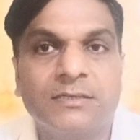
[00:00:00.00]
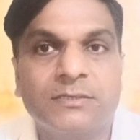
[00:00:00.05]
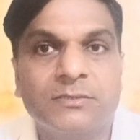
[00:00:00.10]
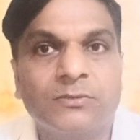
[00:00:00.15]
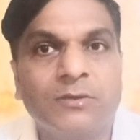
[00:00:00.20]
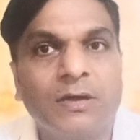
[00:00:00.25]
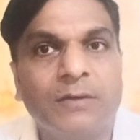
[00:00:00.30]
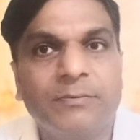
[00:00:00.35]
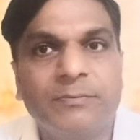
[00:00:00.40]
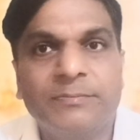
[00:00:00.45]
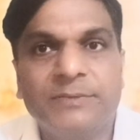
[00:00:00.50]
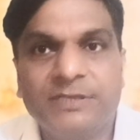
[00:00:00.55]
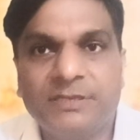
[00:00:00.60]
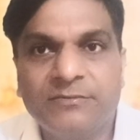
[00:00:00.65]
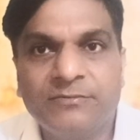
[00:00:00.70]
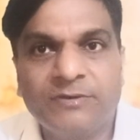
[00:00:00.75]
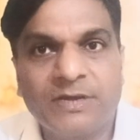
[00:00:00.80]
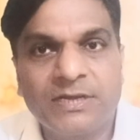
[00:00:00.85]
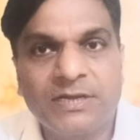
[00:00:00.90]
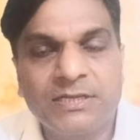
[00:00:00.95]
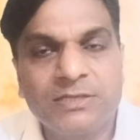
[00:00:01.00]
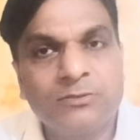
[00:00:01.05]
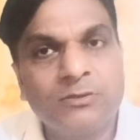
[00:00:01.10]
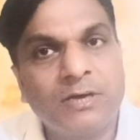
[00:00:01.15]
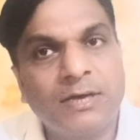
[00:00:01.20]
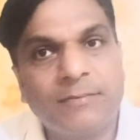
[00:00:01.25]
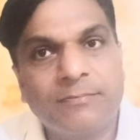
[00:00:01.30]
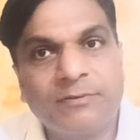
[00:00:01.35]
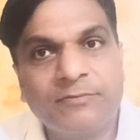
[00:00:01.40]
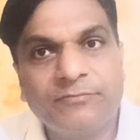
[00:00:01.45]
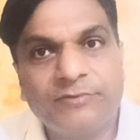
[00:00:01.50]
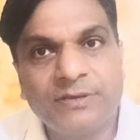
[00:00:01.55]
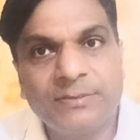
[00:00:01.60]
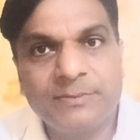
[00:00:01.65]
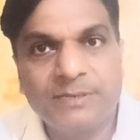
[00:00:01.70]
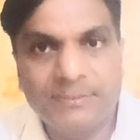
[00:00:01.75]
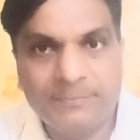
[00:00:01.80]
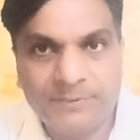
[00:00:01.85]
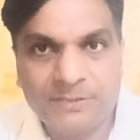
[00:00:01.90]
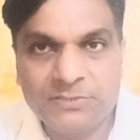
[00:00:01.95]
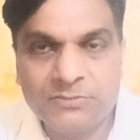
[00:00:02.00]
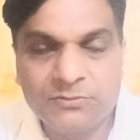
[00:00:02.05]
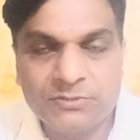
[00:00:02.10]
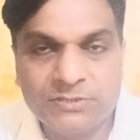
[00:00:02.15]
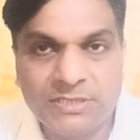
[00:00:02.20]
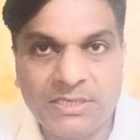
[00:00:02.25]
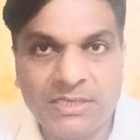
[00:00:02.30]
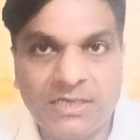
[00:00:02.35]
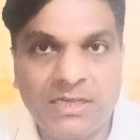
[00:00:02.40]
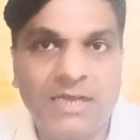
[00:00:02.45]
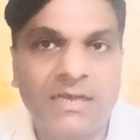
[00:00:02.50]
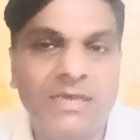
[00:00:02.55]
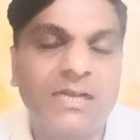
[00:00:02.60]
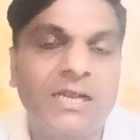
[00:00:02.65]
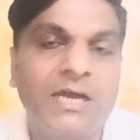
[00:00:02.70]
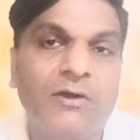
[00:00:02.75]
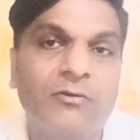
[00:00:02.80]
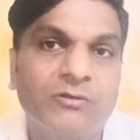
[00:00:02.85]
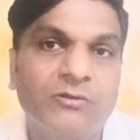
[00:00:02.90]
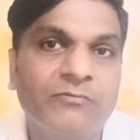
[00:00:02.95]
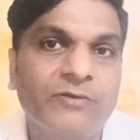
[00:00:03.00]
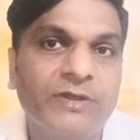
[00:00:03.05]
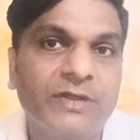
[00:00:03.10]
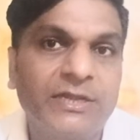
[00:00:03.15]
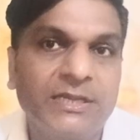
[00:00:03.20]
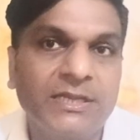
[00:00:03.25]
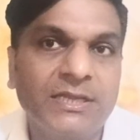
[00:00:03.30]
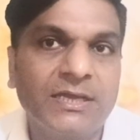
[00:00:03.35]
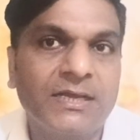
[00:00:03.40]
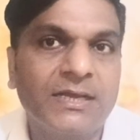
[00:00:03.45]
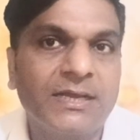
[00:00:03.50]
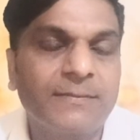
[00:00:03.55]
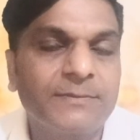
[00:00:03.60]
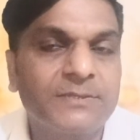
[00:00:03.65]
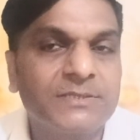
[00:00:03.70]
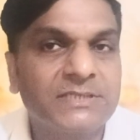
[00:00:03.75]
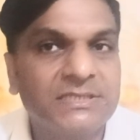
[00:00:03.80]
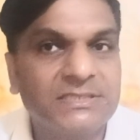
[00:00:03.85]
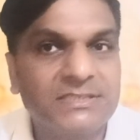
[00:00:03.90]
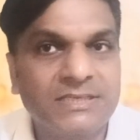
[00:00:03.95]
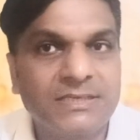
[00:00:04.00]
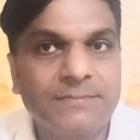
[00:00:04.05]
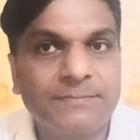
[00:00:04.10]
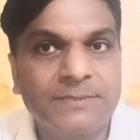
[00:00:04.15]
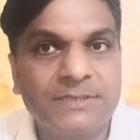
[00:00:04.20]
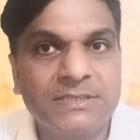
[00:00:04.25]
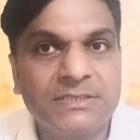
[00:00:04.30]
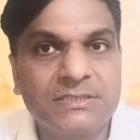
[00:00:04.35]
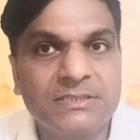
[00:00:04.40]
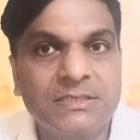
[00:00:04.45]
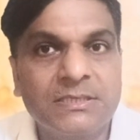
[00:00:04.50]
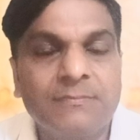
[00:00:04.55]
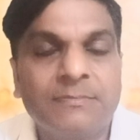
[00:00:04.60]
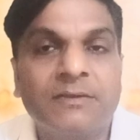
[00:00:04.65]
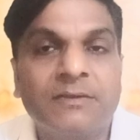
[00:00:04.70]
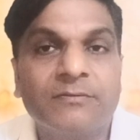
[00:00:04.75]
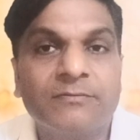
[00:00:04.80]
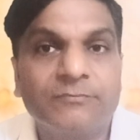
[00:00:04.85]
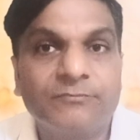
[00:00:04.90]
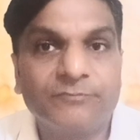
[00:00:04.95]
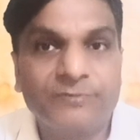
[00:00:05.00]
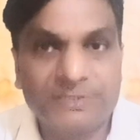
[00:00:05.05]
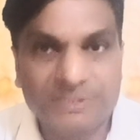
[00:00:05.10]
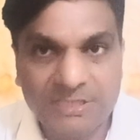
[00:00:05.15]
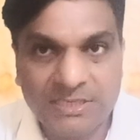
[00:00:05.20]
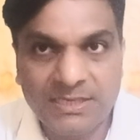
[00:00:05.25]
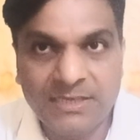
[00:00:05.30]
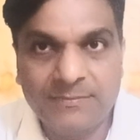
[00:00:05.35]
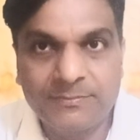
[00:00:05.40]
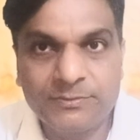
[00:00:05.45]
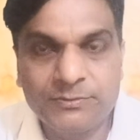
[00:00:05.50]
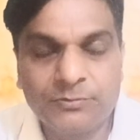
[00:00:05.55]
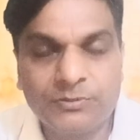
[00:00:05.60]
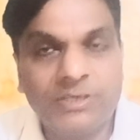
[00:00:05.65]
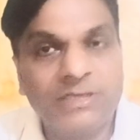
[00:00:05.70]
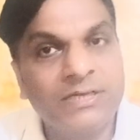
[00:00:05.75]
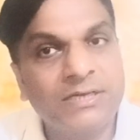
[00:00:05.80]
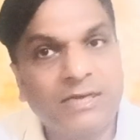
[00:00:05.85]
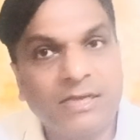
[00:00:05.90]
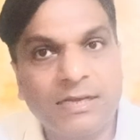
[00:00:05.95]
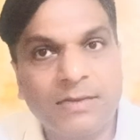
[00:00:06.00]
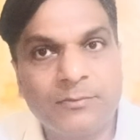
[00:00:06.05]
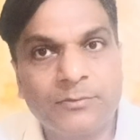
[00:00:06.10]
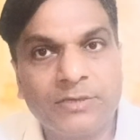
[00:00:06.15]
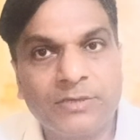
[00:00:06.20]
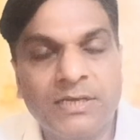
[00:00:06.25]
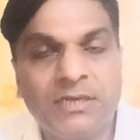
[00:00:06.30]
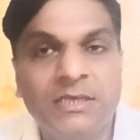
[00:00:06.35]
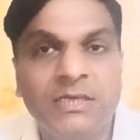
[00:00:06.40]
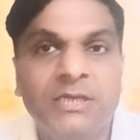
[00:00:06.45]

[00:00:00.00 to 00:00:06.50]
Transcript: तो अभी विद इन वारंटी तो आपका फ्री में रिप्लेस हो जाएगा अगर आउट ऑफ वारंटी अगर आपका सेंसर रिप्लेस मतलब फिजिकल डैमेज हो गया या खराब हो गया